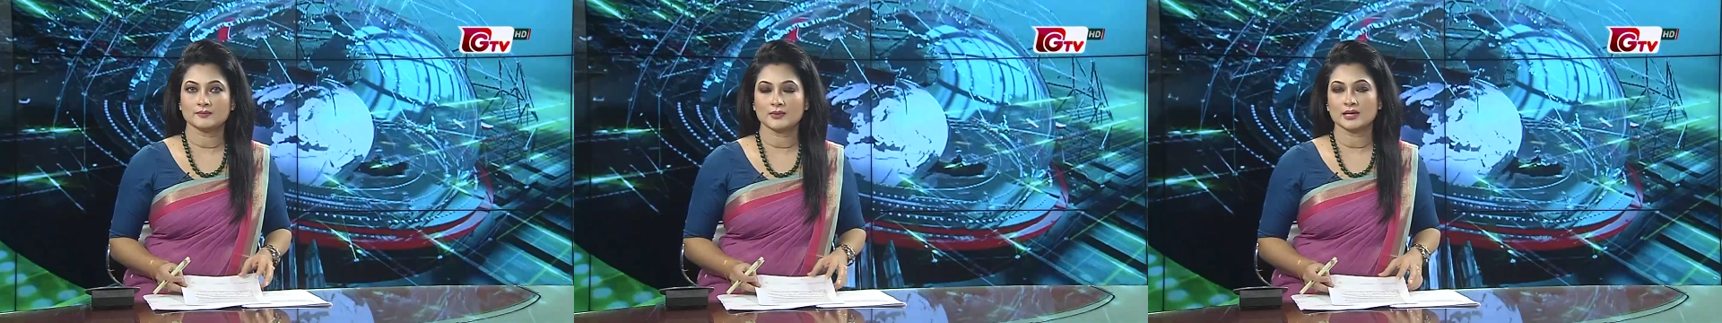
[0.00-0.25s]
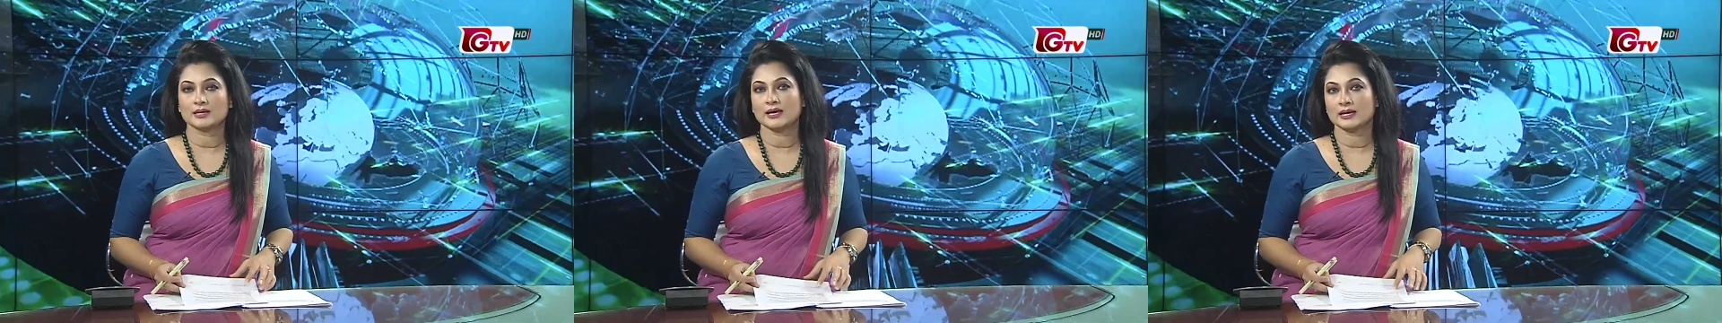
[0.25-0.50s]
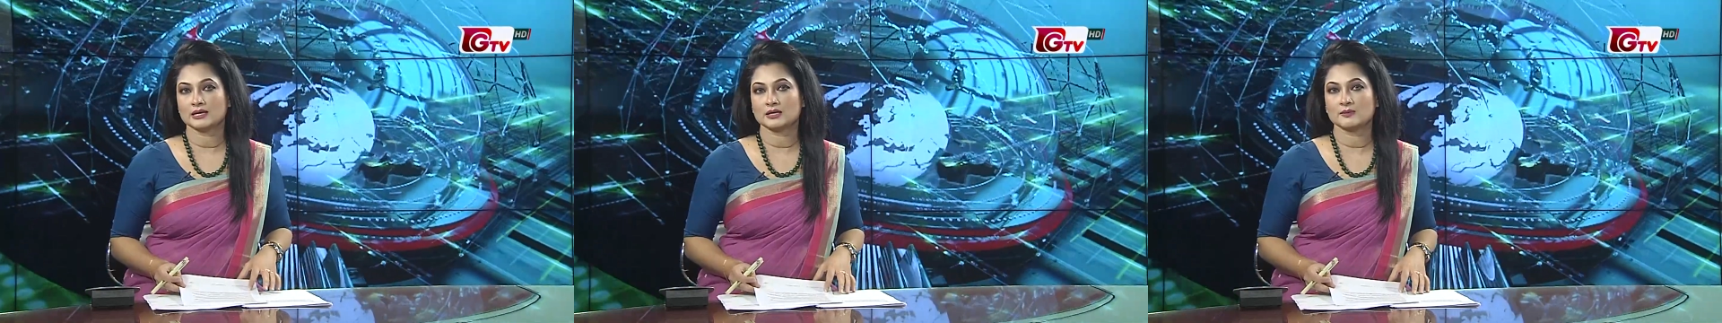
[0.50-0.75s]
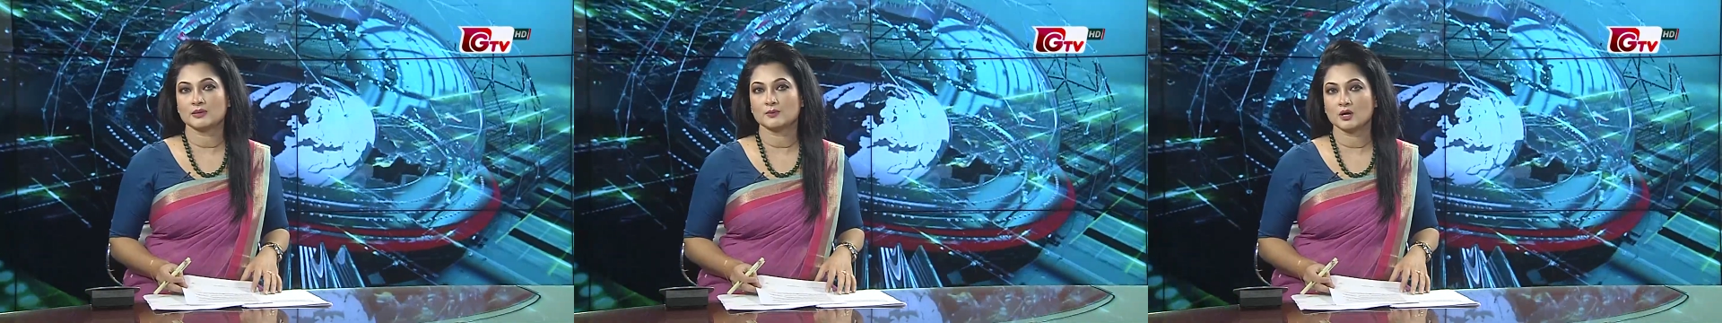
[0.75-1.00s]
বাংলা
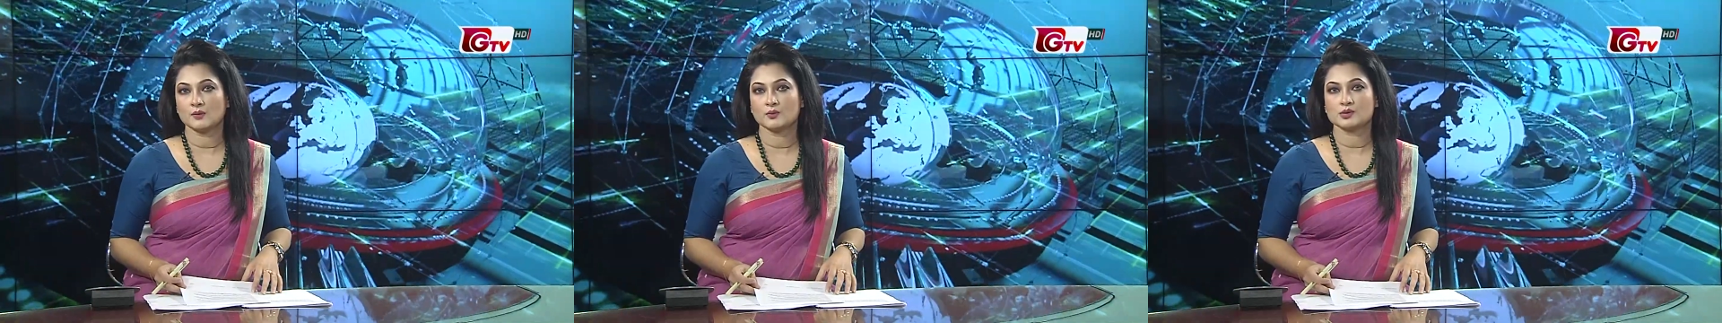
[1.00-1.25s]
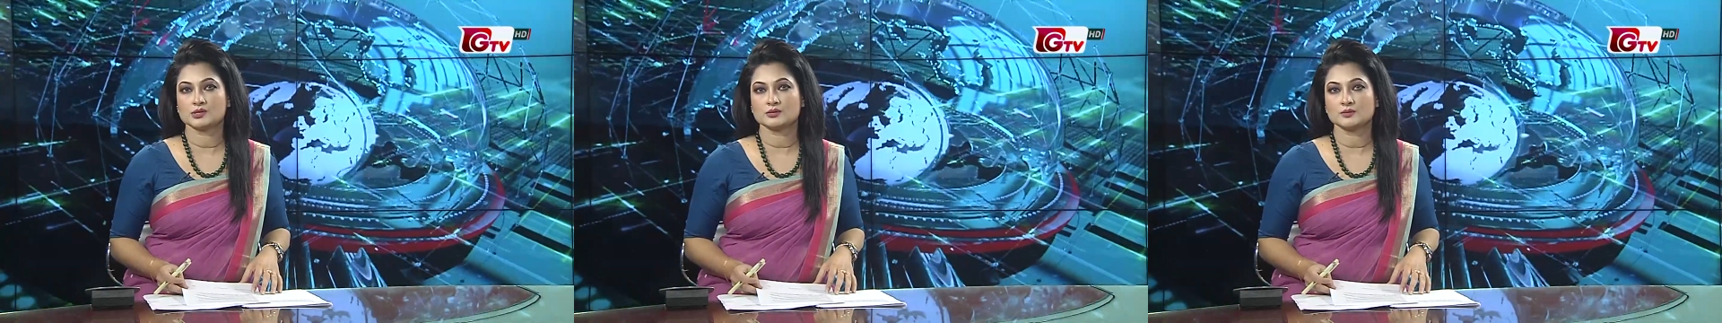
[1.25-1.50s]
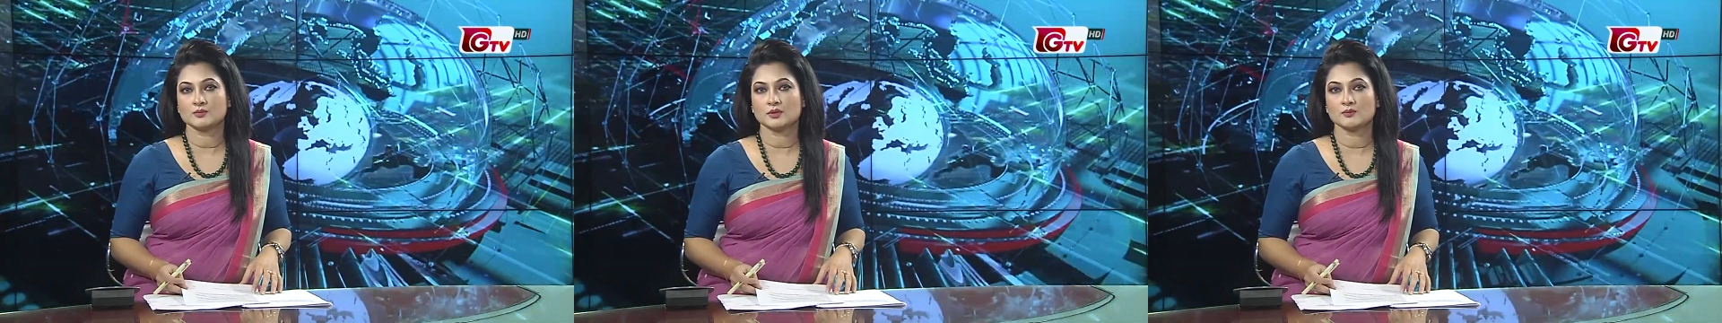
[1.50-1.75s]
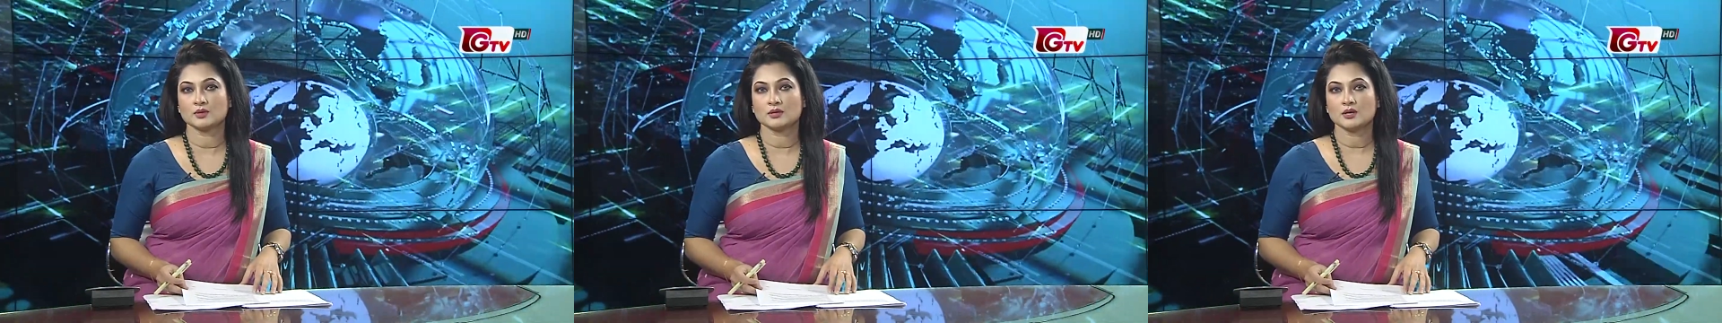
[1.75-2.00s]
একাডেমির মহাপরিচালক
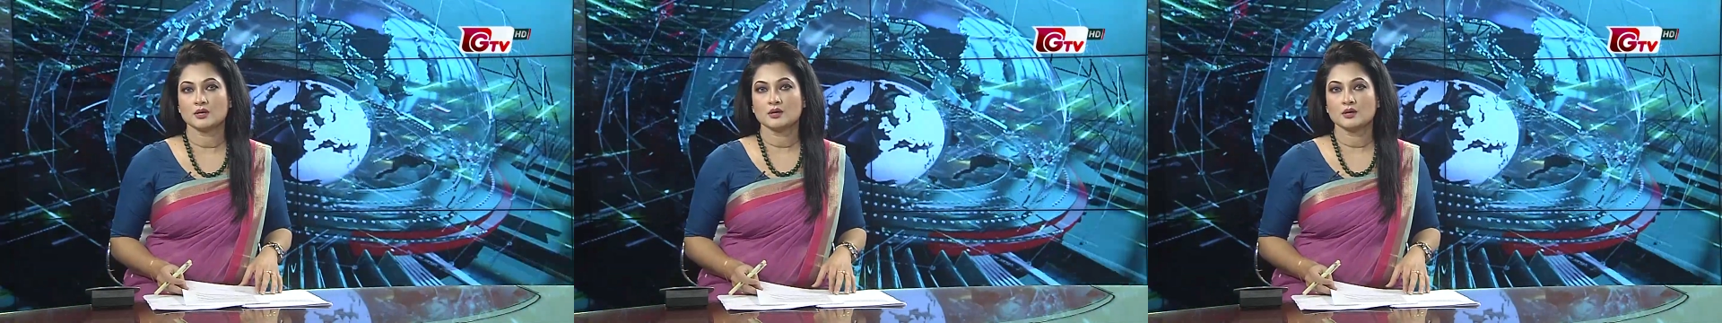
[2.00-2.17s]
মোহাম্মদ